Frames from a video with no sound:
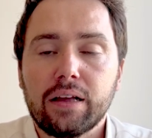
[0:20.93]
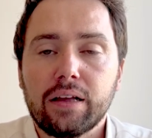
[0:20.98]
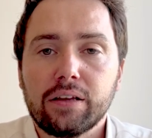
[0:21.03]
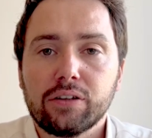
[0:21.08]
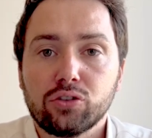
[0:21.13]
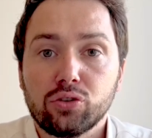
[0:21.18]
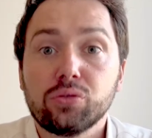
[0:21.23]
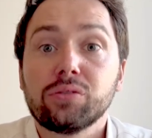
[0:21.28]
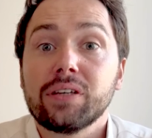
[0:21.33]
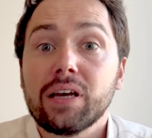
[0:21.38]

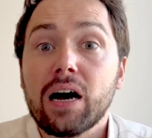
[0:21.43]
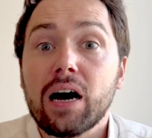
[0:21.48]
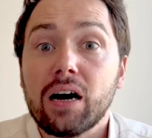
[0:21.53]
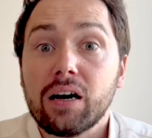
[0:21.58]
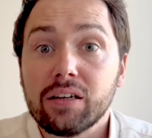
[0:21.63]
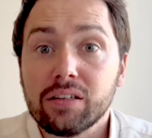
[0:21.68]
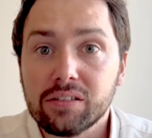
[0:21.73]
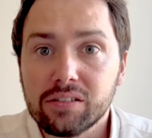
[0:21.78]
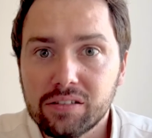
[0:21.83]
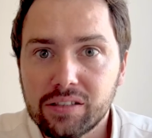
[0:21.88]
jusqu'à
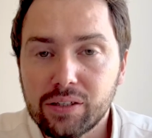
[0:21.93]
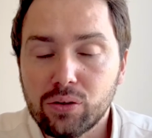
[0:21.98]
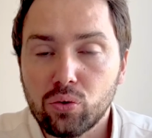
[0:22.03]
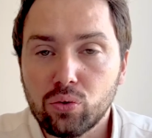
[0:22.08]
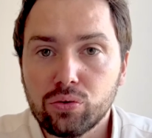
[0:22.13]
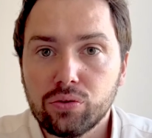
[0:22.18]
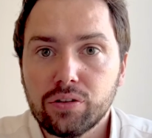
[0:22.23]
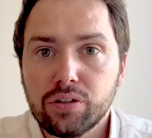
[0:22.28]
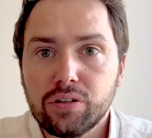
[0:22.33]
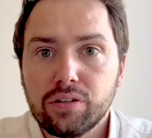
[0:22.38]
0
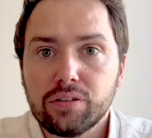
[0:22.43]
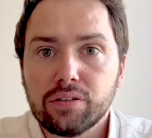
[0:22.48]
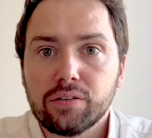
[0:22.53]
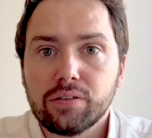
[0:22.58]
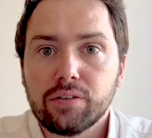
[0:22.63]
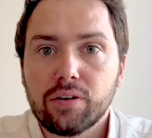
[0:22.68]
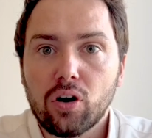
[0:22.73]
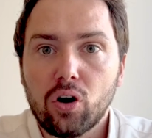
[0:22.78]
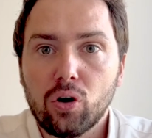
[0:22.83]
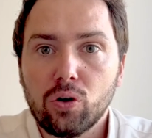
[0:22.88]
tonne
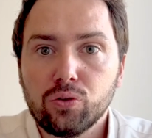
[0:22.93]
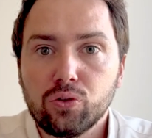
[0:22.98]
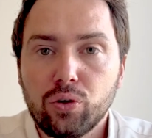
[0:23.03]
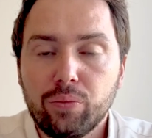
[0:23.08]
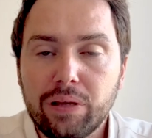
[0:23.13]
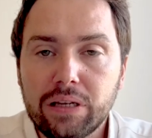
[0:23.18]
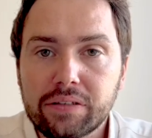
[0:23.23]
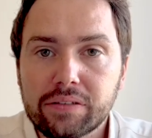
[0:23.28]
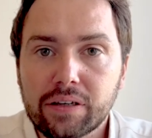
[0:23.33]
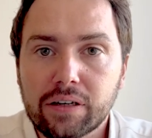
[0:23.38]
en
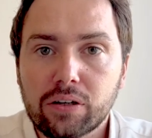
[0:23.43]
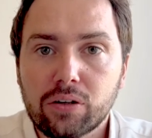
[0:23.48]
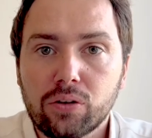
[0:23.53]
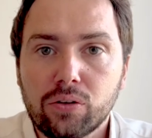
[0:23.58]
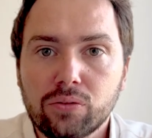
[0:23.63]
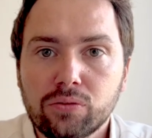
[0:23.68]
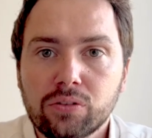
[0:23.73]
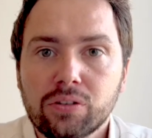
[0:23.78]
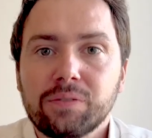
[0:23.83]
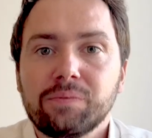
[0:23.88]

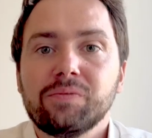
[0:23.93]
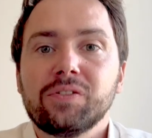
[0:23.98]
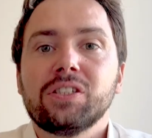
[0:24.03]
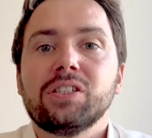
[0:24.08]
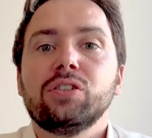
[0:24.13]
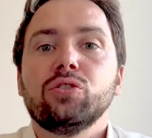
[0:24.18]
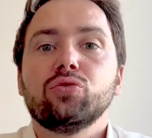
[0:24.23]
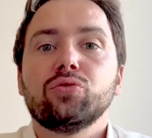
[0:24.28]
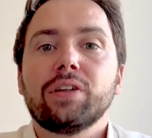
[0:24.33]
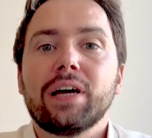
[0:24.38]
2050
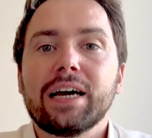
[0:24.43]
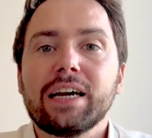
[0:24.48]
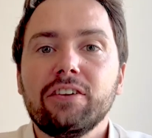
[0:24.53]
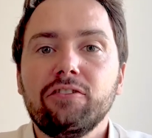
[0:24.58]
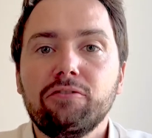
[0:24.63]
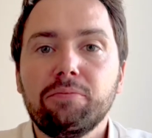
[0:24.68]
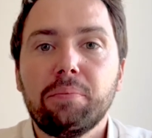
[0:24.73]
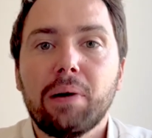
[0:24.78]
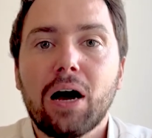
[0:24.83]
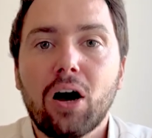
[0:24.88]
si on
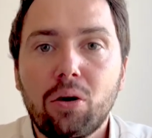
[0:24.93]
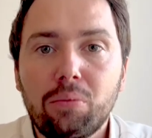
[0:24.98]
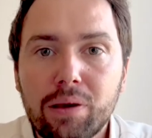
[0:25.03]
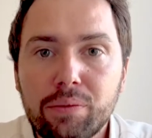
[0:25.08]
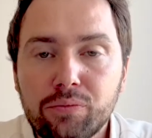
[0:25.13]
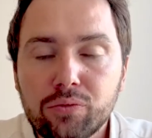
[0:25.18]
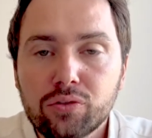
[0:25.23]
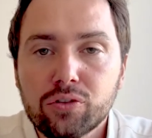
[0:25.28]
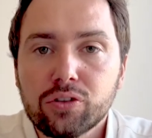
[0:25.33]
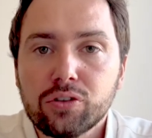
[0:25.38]
n'arrive pas en
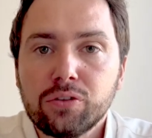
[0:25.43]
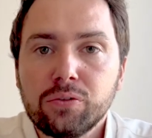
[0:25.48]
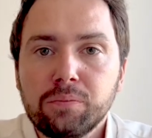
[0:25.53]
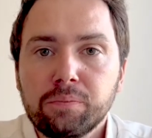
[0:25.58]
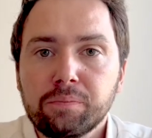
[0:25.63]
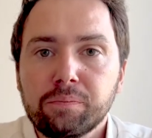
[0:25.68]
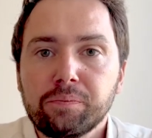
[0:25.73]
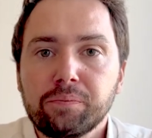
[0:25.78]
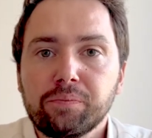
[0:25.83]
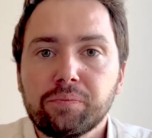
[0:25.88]
même temps
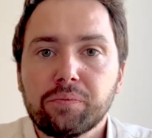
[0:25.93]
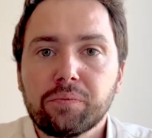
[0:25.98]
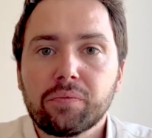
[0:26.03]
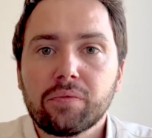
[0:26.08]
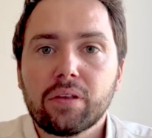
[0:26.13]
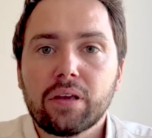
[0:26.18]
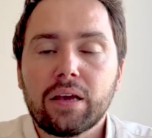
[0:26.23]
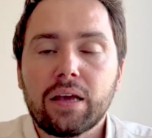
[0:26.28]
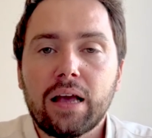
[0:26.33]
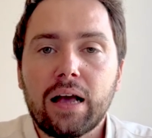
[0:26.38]

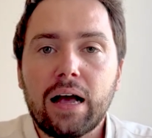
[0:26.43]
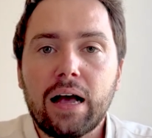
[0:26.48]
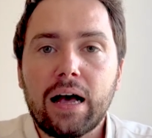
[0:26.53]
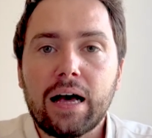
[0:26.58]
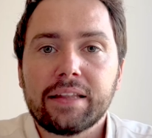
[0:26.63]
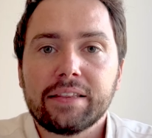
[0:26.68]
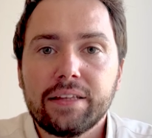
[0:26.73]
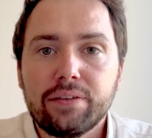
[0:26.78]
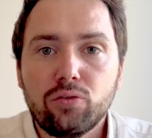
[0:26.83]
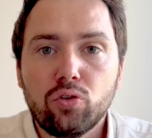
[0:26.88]
à
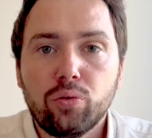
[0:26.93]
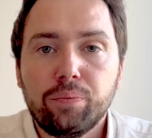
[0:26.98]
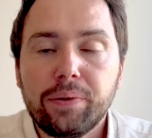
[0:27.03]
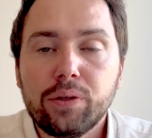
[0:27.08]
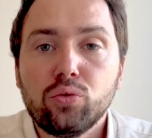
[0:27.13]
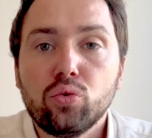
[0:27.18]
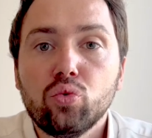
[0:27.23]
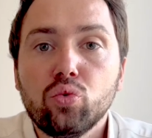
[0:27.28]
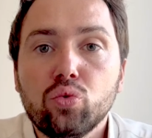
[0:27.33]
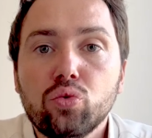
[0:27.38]
développer
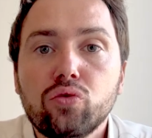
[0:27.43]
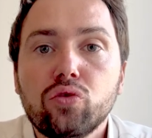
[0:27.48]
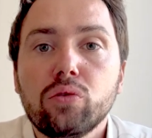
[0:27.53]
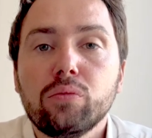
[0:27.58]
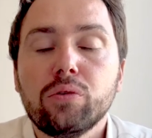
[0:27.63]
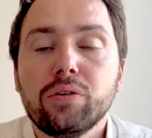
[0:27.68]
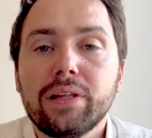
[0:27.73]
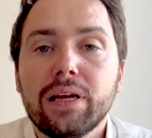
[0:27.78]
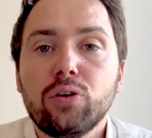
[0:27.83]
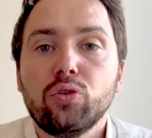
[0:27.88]
de nouveaux
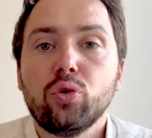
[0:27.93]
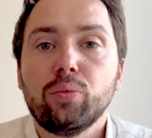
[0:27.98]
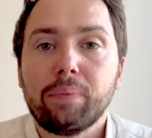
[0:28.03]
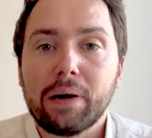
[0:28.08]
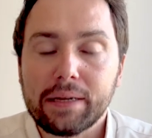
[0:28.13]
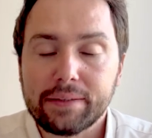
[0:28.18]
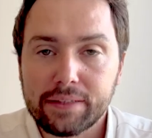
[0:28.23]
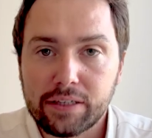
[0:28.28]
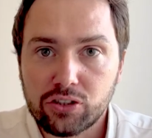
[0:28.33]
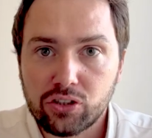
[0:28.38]
modèles de
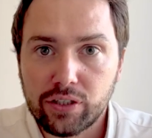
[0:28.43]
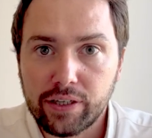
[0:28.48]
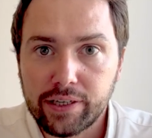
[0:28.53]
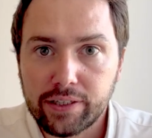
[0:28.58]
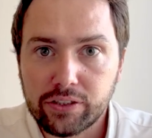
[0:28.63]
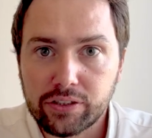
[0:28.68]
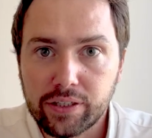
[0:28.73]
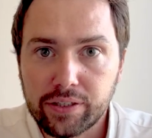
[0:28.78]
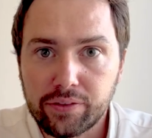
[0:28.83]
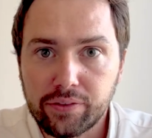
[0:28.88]
partage des
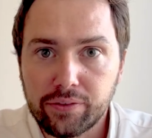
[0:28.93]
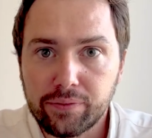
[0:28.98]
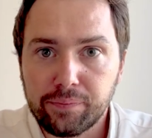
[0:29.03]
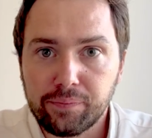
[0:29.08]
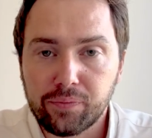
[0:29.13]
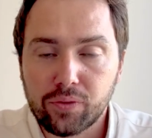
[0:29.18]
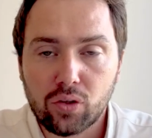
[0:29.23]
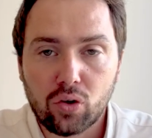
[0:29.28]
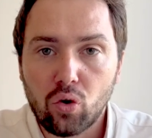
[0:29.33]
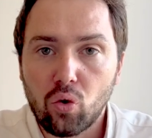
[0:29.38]
richesses.
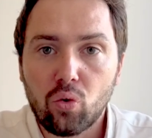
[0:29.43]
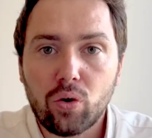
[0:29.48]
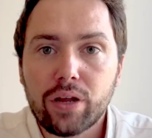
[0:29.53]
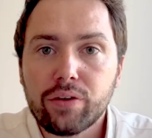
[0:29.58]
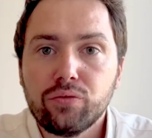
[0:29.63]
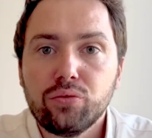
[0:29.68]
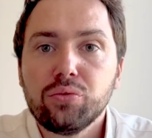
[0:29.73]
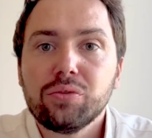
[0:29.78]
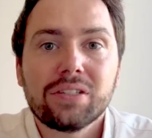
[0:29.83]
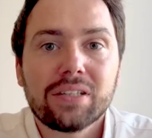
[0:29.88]
On l'a
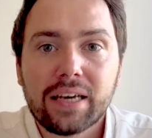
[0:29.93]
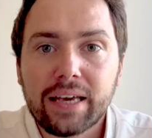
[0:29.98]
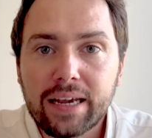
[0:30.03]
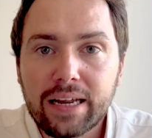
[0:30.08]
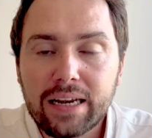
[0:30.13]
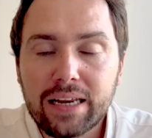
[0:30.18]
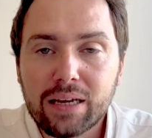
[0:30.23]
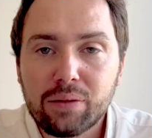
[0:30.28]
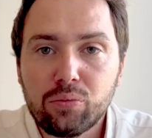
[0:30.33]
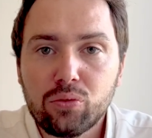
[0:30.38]
vu très
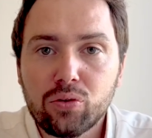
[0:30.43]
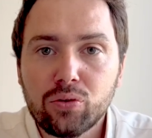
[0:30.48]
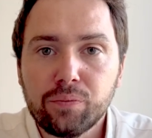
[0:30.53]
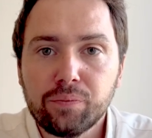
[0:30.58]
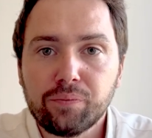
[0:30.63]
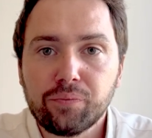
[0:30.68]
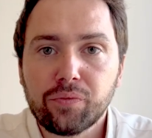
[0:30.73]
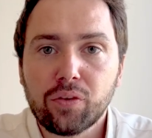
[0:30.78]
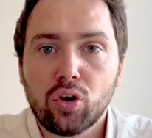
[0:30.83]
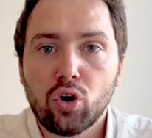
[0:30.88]
clairement
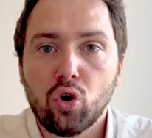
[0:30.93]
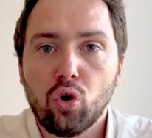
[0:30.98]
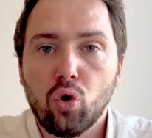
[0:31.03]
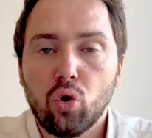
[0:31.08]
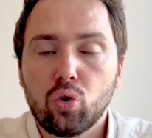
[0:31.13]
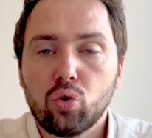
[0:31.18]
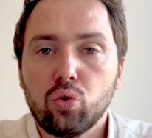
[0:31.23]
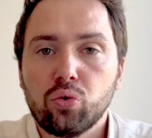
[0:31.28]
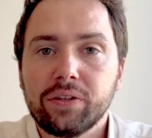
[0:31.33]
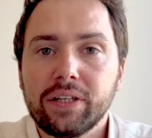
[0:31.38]
au
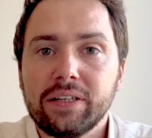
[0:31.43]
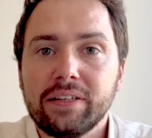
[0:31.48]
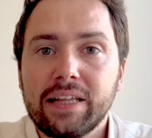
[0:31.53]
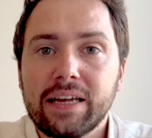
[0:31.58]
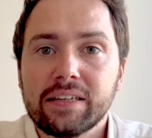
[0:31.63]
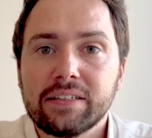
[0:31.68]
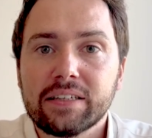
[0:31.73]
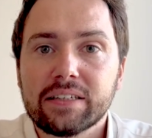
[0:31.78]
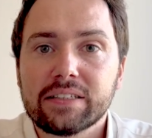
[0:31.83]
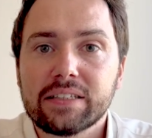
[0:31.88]
cours des
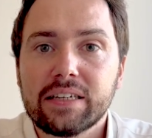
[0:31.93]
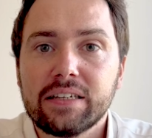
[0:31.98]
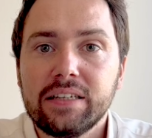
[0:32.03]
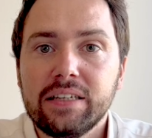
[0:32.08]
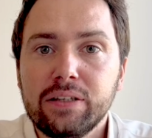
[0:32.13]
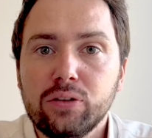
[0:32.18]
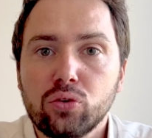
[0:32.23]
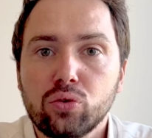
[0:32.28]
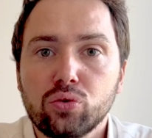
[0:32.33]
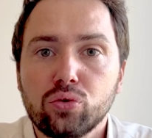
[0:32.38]
dernières années
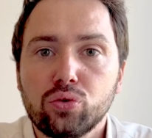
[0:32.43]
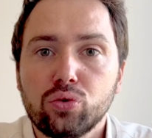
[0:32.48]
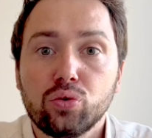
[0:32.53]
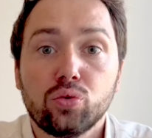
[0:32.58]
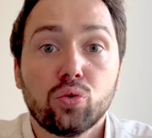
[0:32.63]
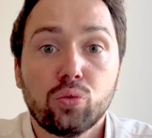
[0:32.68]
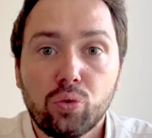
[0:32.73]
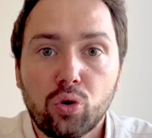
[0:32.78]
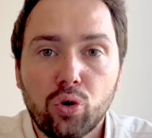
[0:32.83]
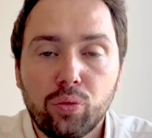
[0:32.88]
dans de
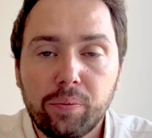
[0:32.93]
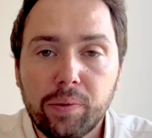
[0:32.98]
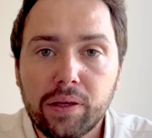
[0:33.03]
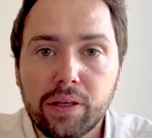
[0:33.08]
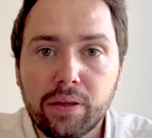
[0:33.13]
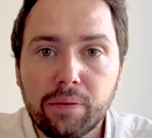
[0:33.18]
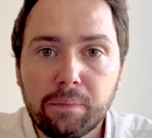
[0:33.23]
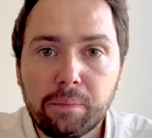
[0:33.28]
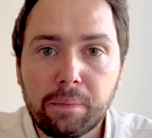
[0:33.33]
nombreux pays.